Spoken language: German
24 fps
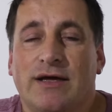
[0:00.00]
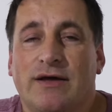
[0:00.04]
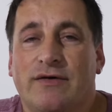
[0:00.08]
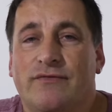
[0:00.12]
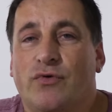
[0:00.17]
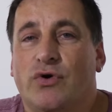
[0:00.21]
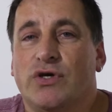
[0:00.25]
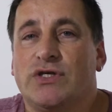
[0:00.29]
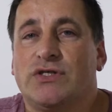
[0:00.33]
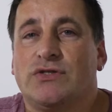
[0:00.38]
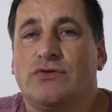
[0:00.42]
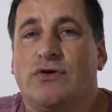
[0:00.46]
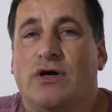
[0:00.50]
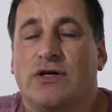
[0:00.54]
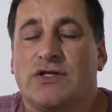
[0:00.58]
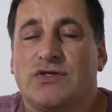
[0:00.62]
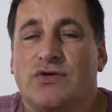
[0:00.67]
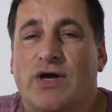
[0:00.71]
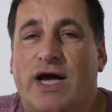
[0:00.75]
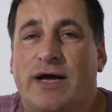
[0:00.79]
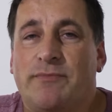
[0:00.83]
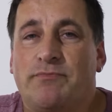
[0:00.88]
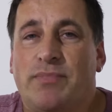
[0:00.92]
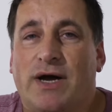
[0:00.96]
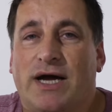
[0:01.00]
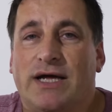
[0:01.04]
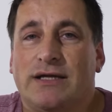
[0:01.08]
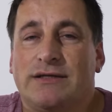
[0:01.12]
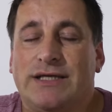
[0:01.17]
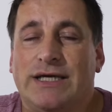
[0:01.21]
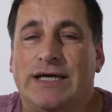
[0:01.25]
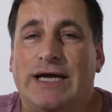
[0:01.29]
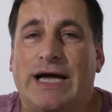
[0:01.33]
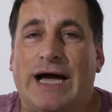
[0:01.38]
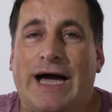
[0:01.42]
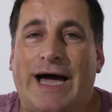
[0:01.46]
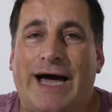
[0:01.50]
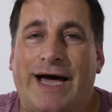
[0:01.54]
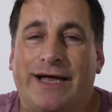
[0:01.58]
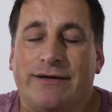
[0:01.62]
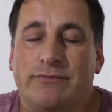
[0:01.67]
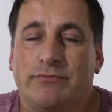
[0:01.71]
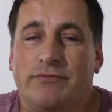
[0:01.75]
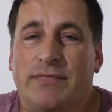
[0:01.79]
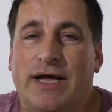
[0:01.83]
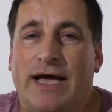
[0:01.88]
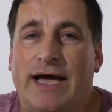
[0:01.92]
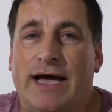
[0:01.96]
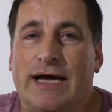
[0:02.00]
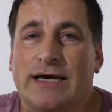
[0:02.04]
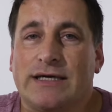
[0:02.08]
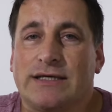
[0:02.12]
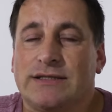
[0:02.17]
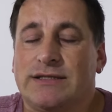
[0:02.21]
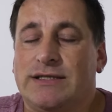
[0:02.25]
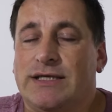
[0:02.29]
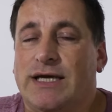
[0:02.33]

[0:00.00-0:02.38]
wo ich nur so ein paar Dinge anmerke,